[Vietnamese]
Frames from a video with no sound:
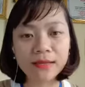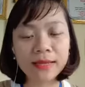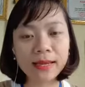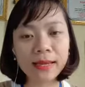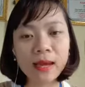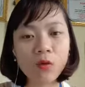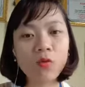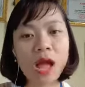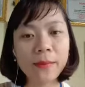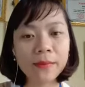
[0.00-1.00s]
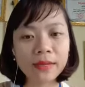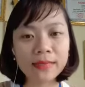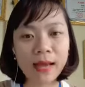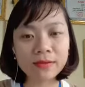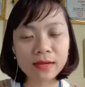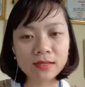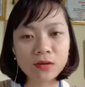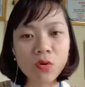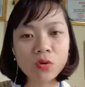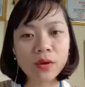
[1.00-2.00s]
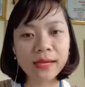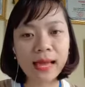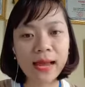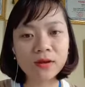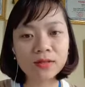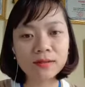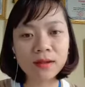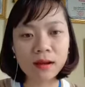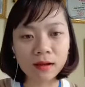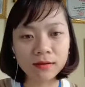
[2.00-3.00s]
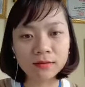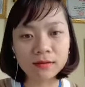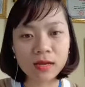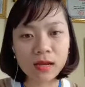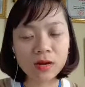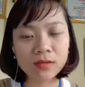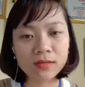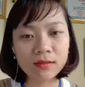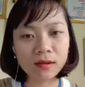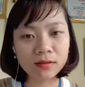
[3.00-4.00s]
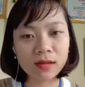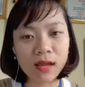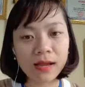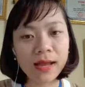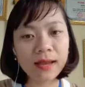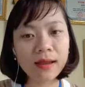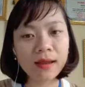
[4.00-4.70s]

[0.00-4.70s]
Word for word: thì cái hiệu quả mà mình tạo ra, cái sức hút của khách hàng nó sẽ rất là lớn, ngay